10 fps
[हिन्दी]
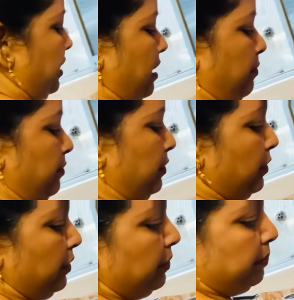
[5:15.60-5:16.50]
काम
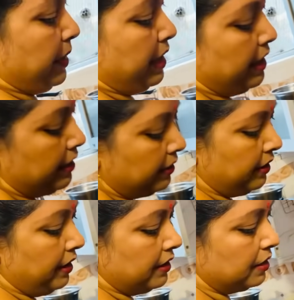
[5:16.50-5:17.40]
कोई पहाड़
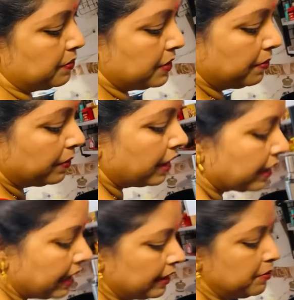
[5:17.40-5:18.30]
नहीं है जब सब
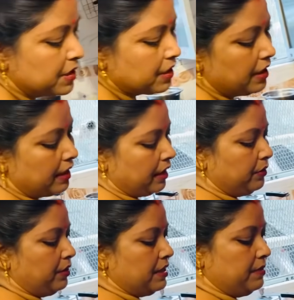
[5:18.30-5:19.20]
करके आदमी चल जा रहा
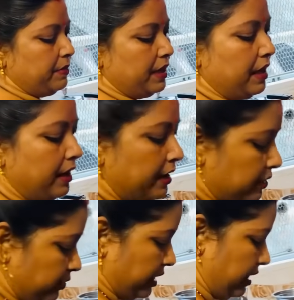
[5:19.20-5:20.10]
थोड़ा सा बनाना है
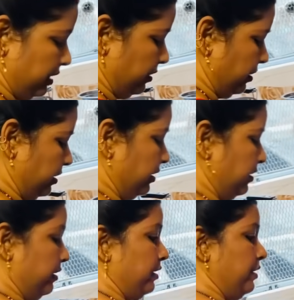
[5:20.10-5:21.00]
तो क्या
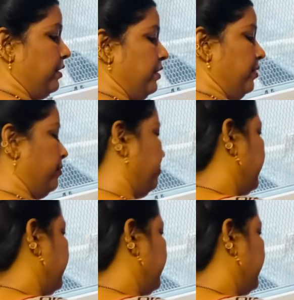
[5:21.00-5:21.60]
दिक्कत